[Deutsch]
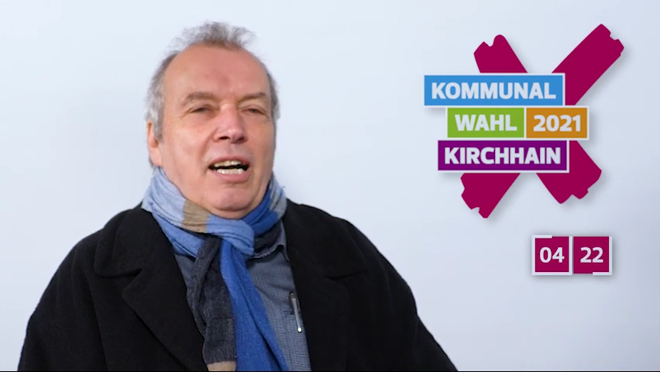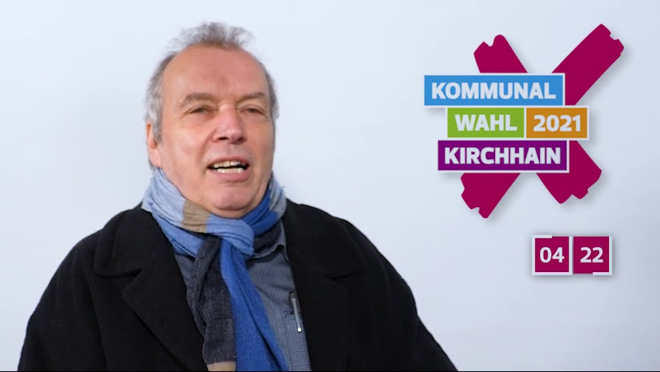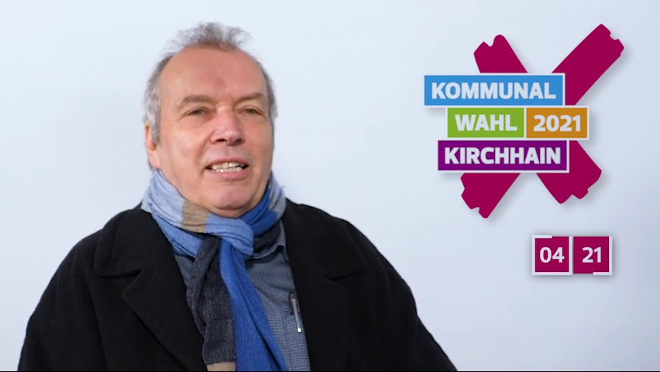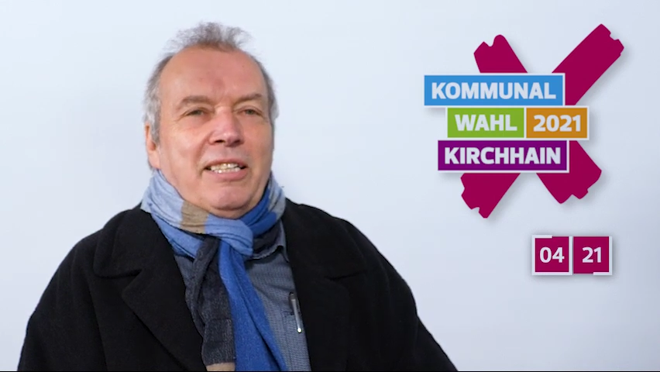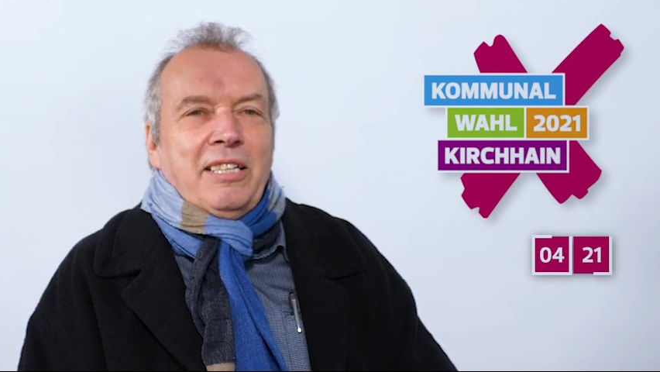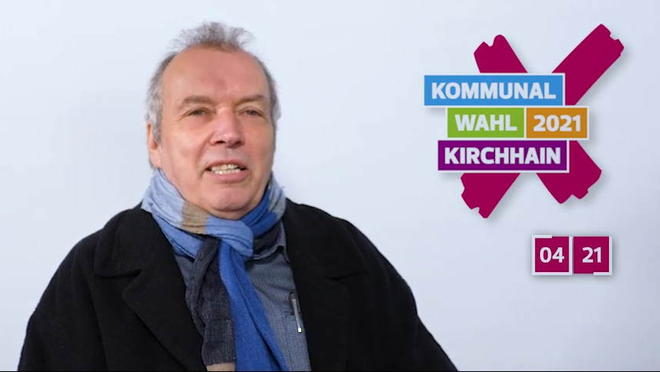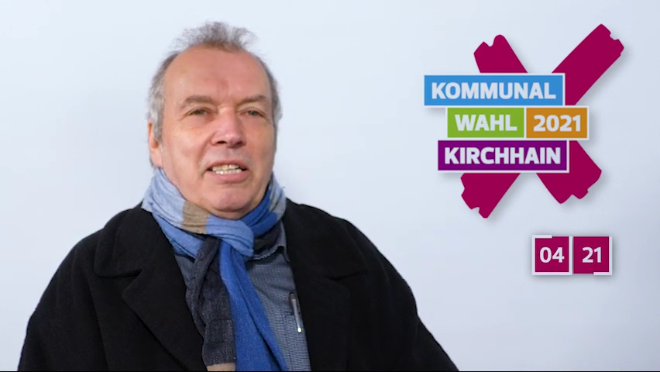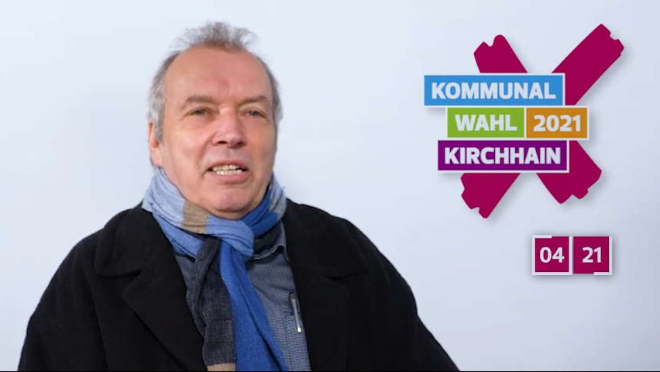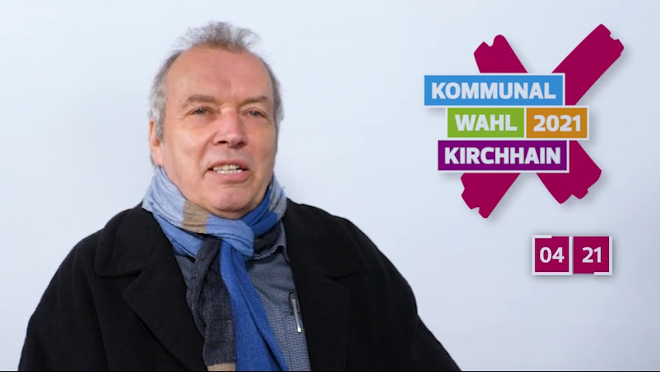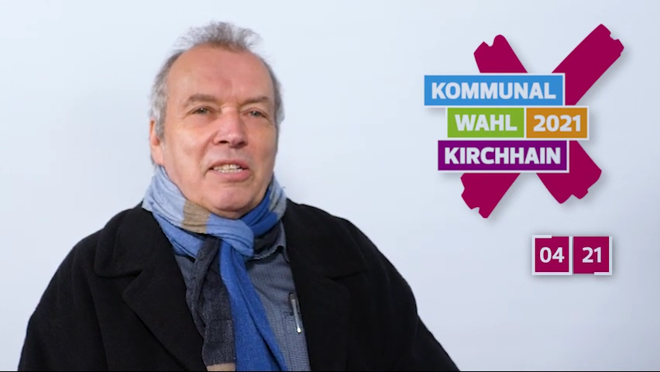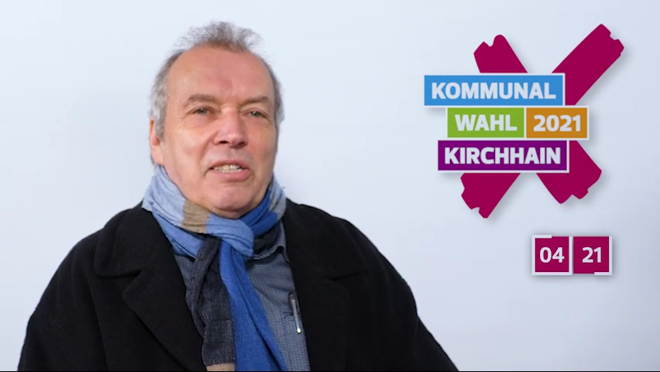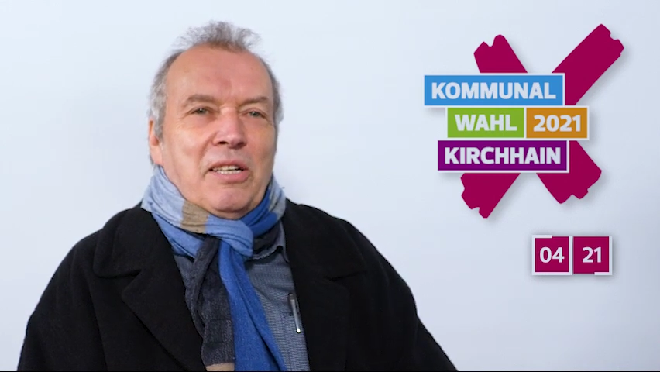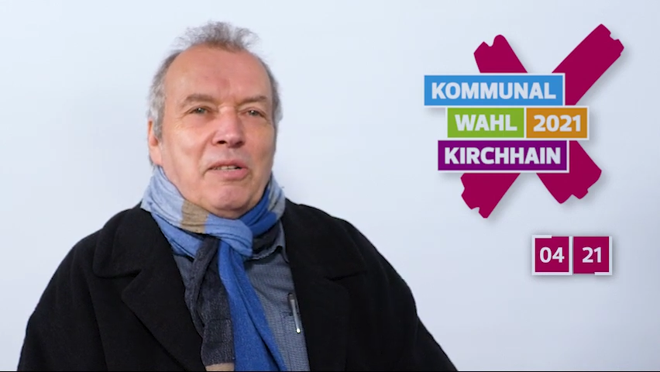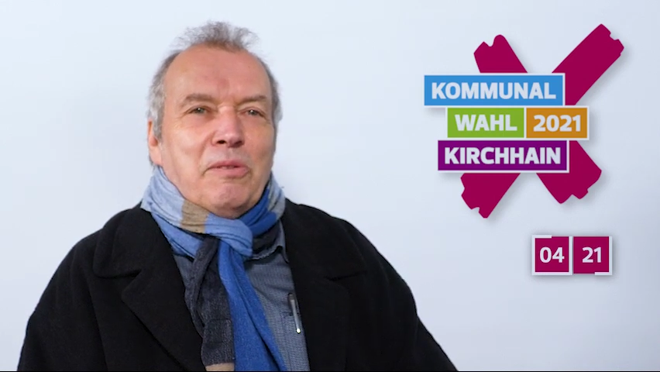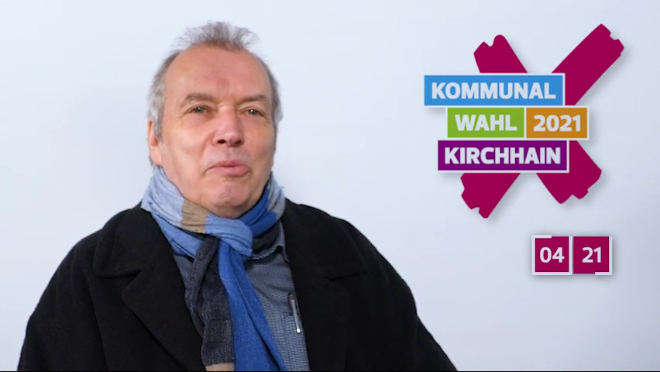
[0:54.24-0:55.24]
Ach, Kirchheim
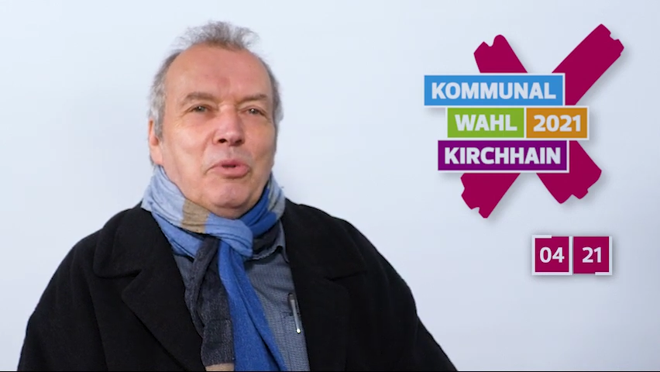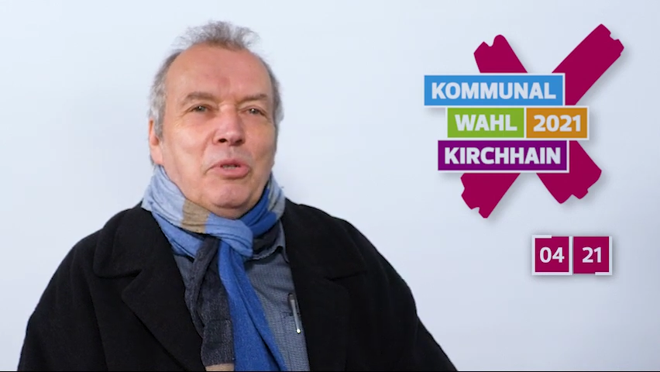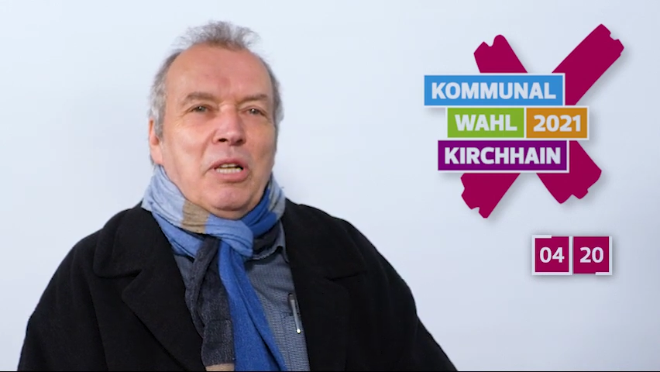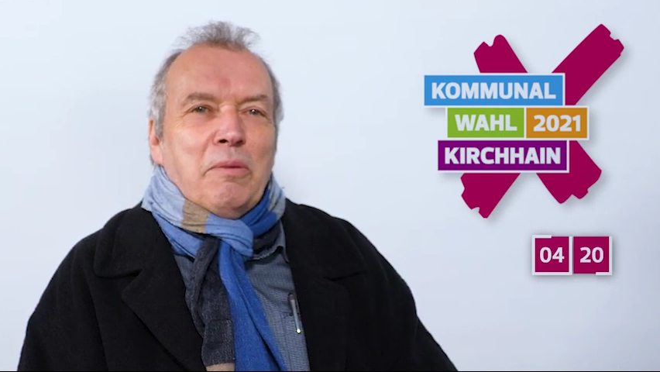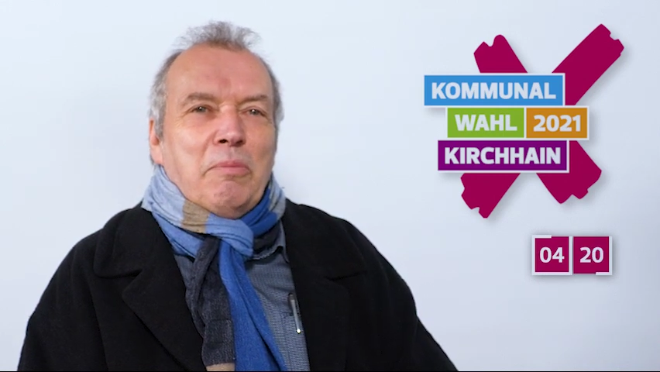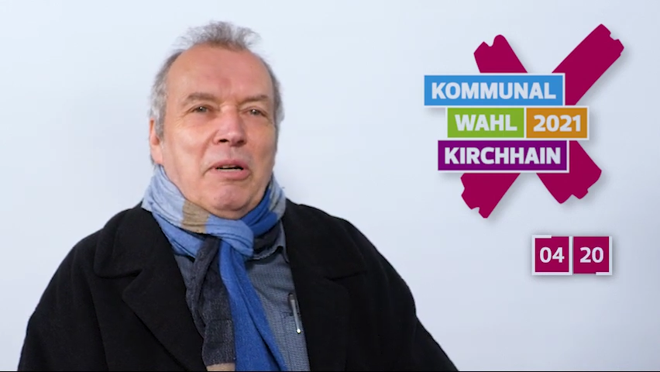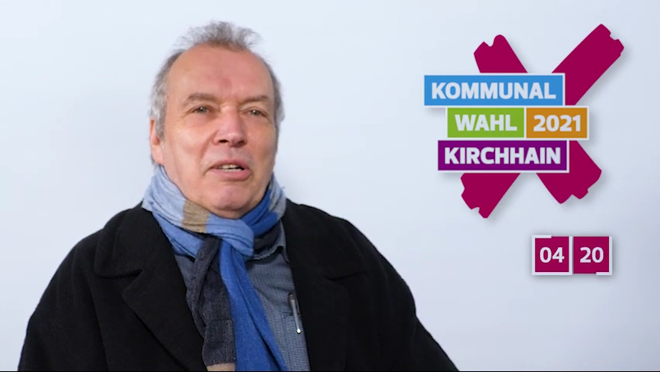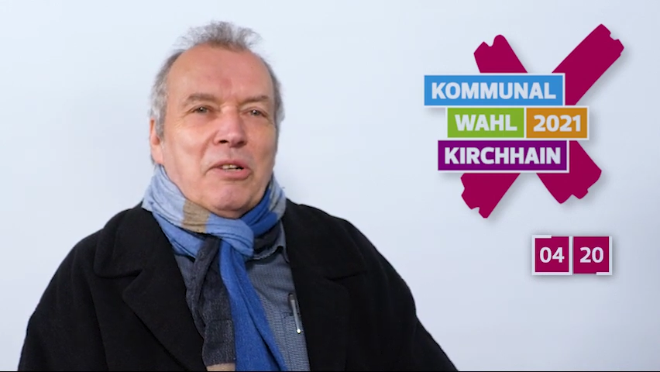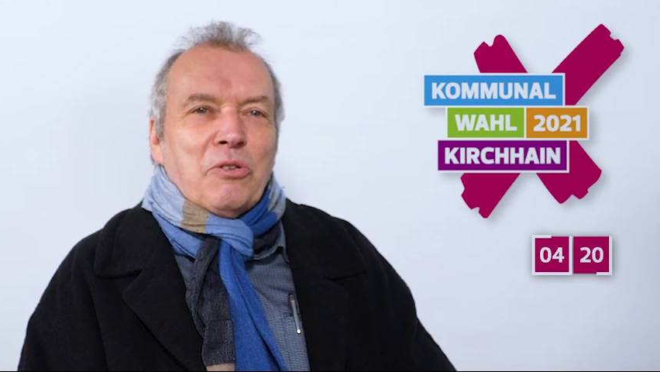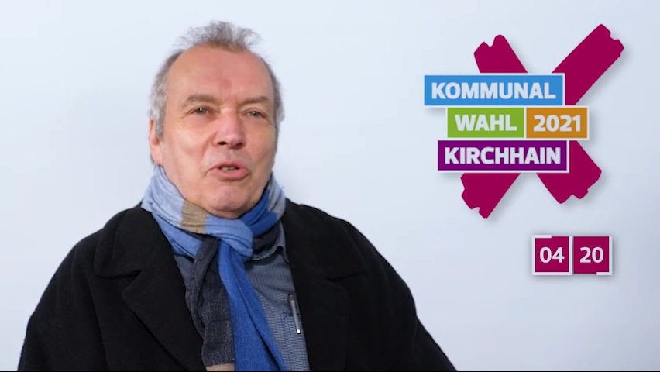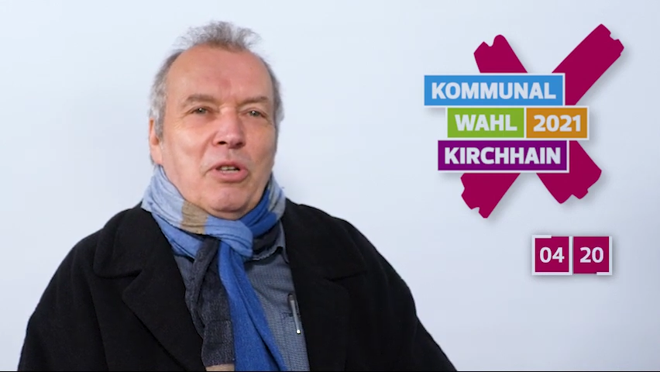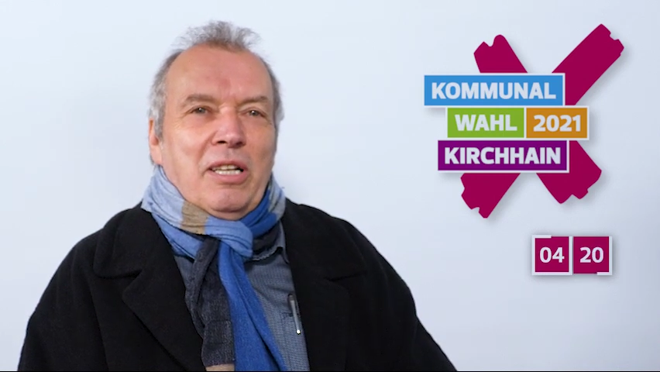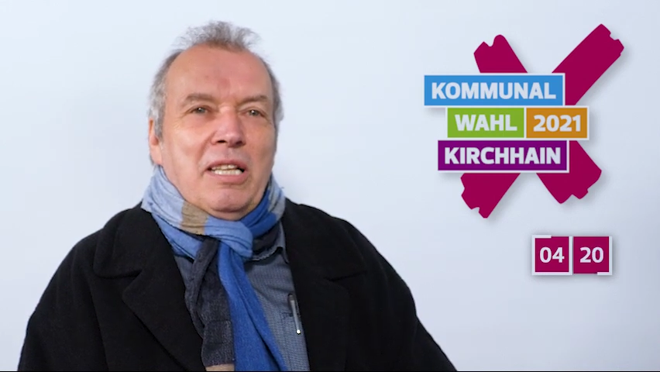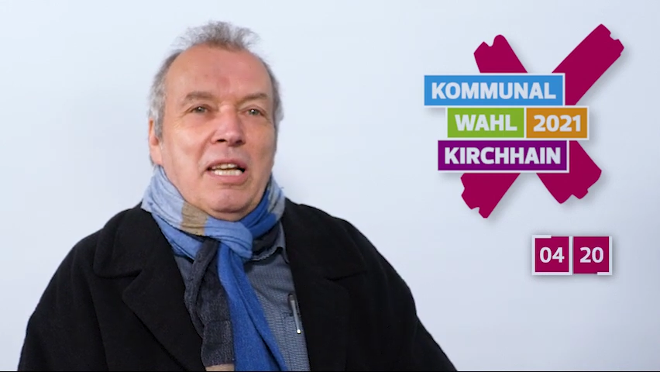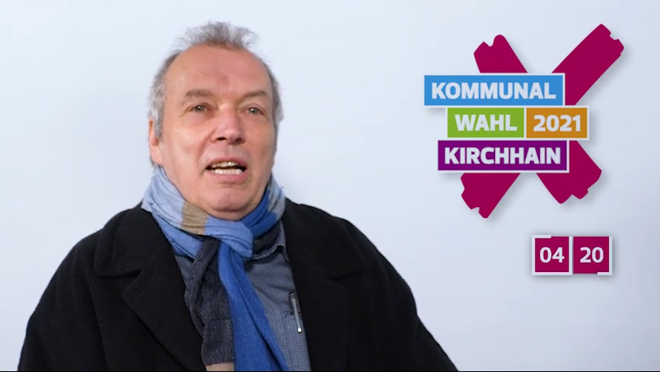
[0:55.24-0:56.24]
ist eine wunderbare
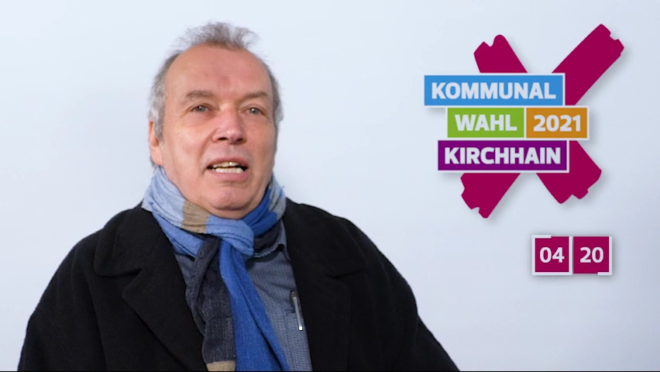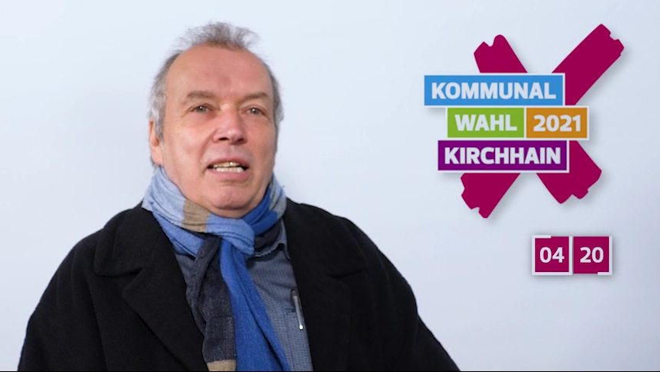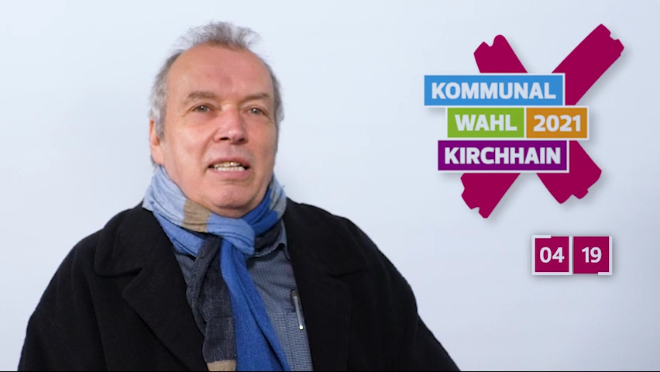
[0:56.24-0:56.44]
Stadt.